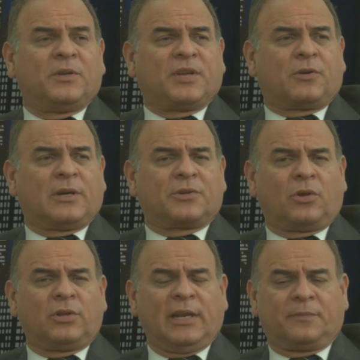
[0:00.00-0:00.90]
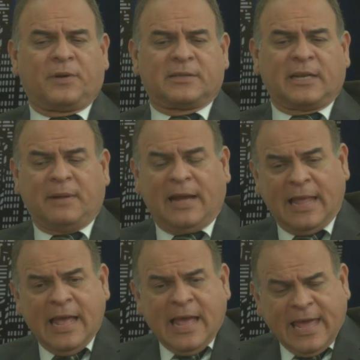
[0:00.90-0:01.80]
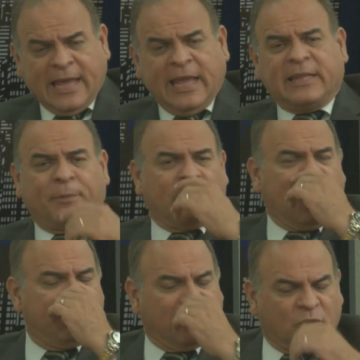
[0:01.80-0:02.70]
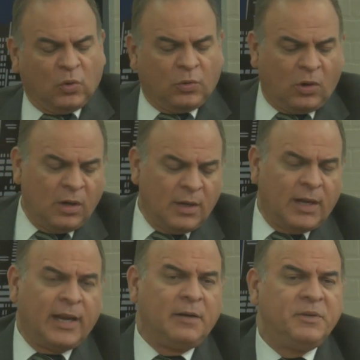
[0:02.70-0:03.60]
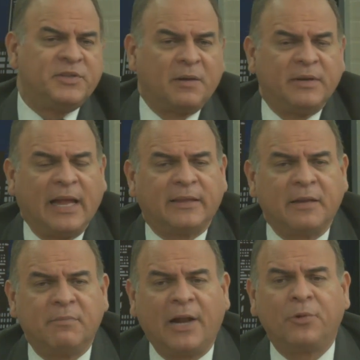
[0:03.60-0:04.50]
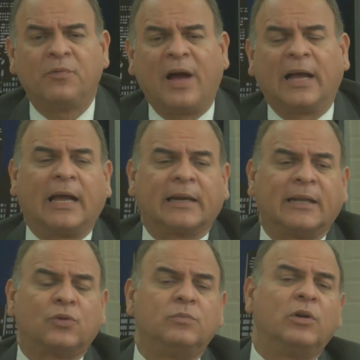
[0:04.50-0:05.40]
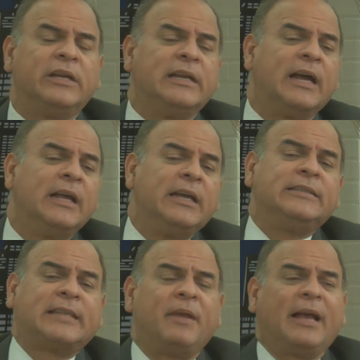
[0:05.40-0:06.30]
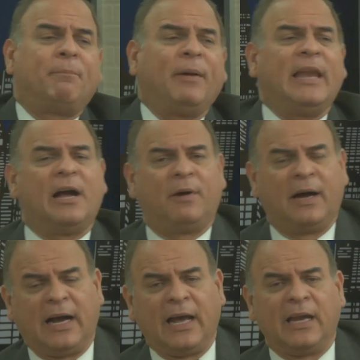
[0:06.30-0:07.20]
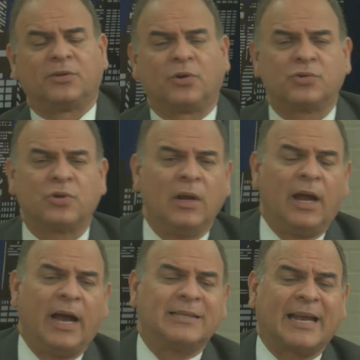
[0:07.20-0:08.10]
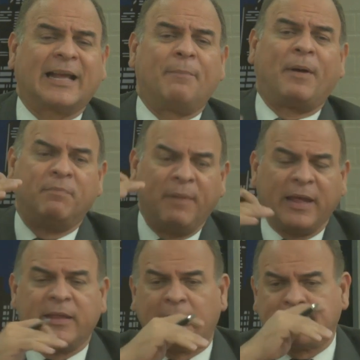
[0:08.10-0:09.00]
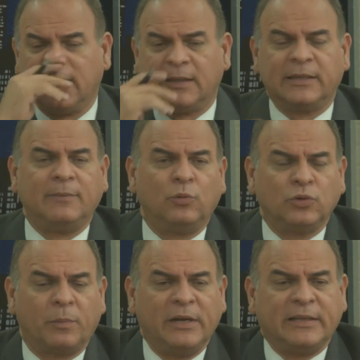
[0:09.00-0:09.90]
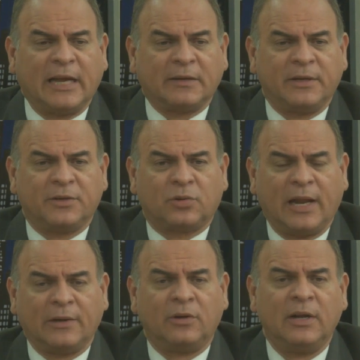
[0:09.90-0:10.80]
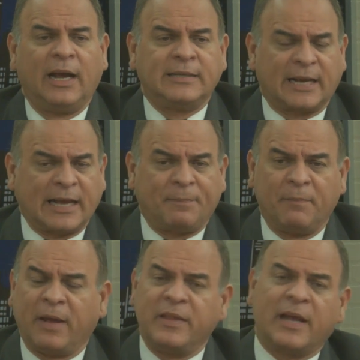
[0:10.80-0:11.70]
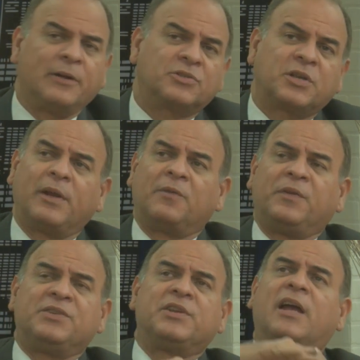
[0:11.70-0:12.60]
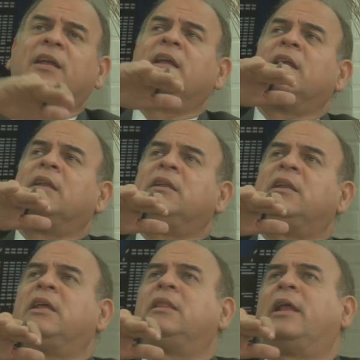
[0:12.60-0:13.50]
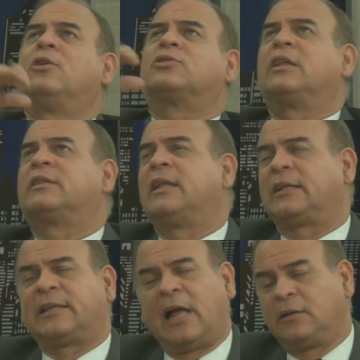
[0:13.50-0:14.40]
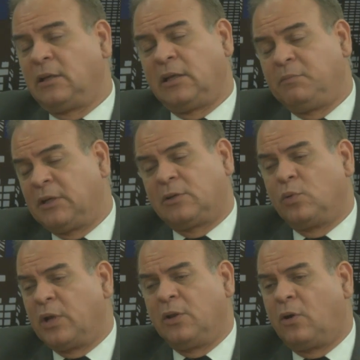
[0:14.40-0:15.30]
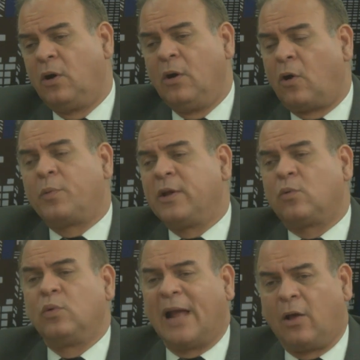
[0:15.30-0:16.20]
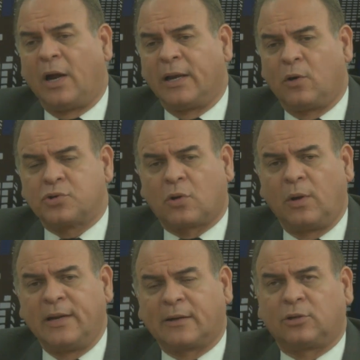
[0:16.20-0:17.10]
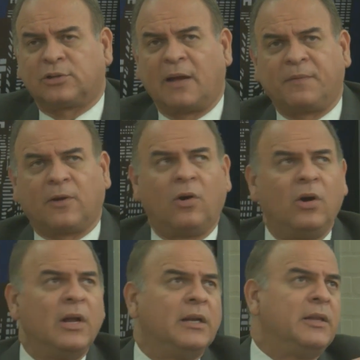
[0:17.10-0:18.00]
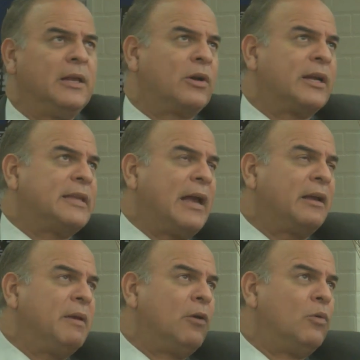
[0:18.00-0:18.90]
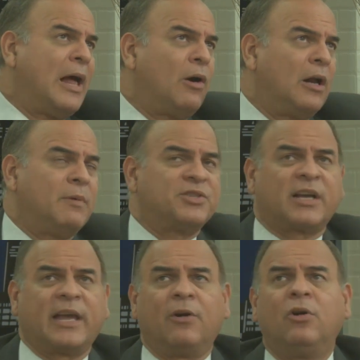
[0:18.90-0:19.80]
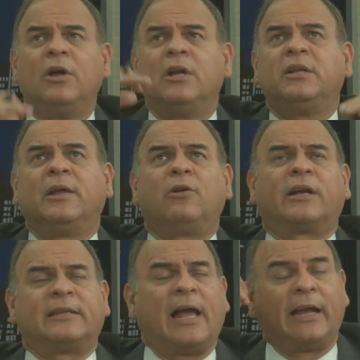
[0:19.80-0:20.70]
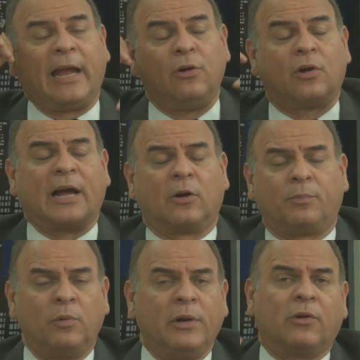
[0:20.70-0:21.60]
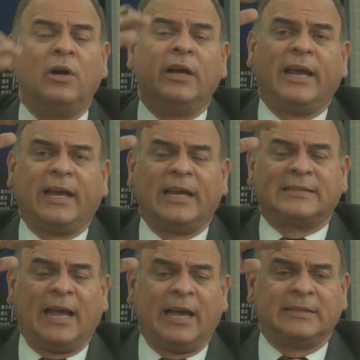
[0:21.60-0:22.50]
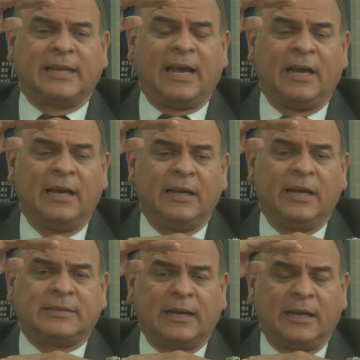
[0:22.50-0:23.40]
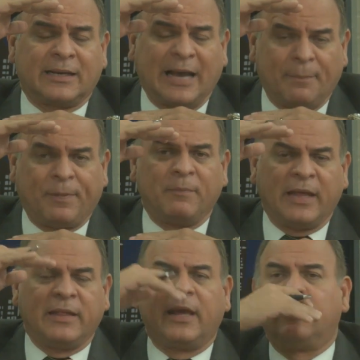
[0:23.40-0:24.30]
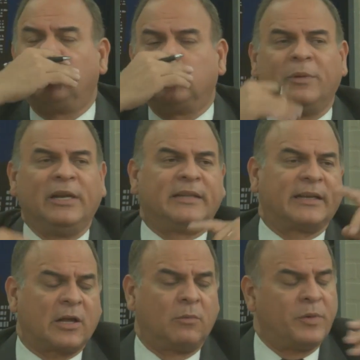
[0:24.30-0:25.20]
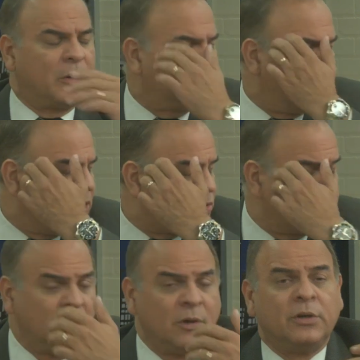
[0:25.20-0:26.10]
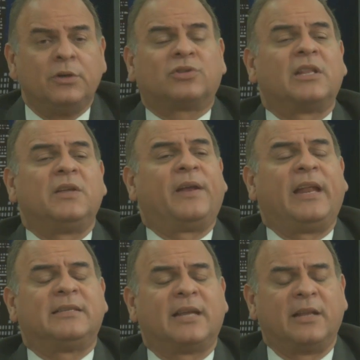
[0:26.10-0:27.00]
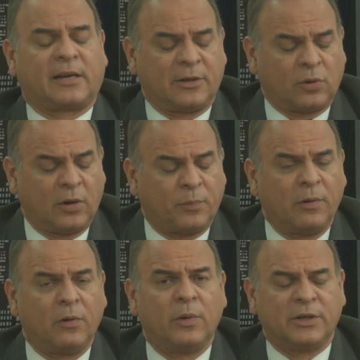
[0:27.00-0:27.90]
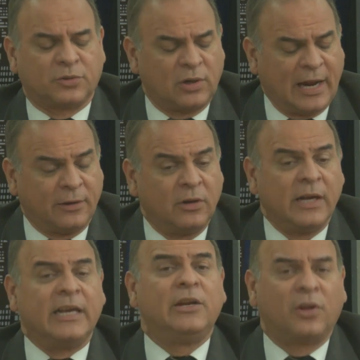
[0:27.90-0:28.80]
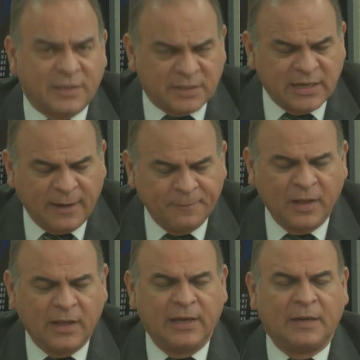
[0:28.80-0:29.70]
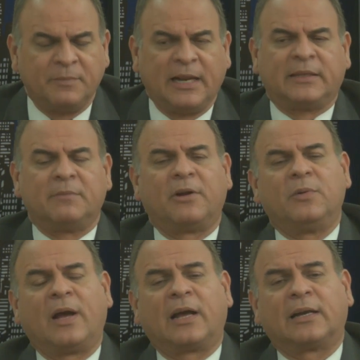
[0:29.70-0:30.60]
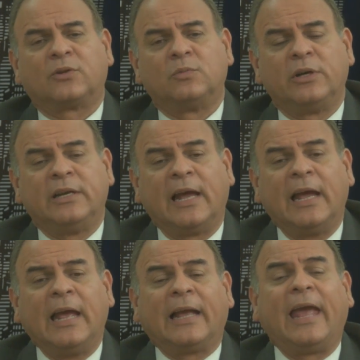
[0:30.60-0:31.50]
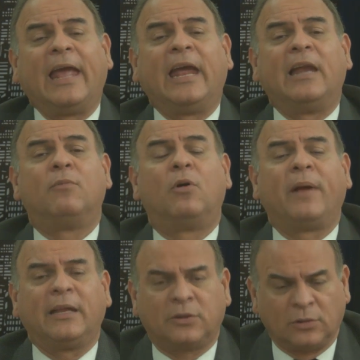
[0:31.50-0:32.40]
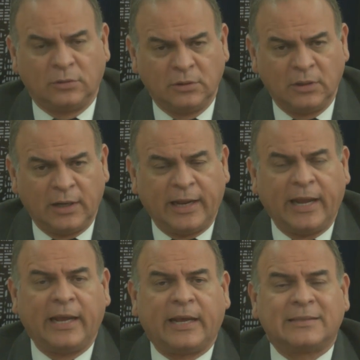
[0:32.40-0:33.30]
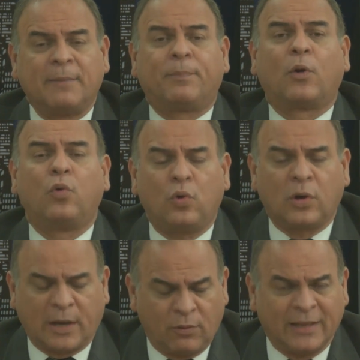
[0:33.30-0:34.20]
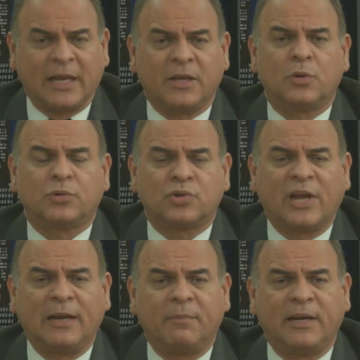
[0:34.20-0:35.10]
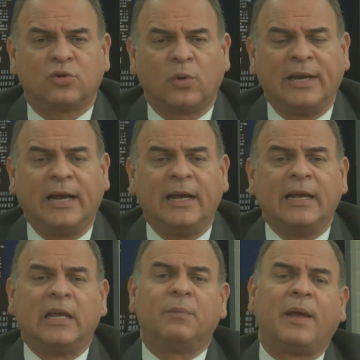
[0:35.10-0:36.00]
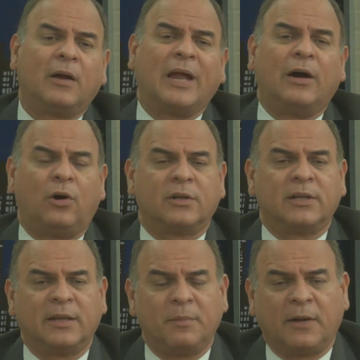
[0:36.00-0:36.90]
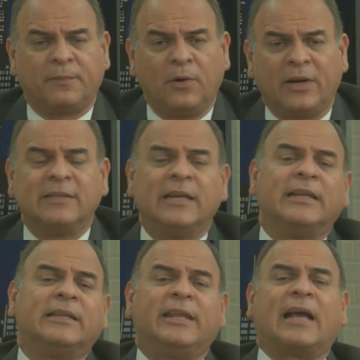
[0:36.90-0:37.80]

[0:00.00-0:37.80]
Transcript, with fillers: ese corazón de la Fuerza Armada. En este programa estuvo el vicealmirante Mario Iván Carratú Molina y también apelaba a esos a esas capas medias del mundo militar venezolano, a esas capas medias que no se benefician ni de los que están inmiscuidos o vinculados a negocios con el narcotráfico, ni de los que están vinculados al bachaqueo, ni de los que están en los cargos públicos. Es esa, esa, esa capa media del mundo militar que, como bien usted ha dicho, no se diferencia del resto del pueblo venezolano. Y nos decía el almirante Mario Iván Carratú Molina que en el momento en que se produzca un estallido social en Venezuela y venga una orden de Miraflores de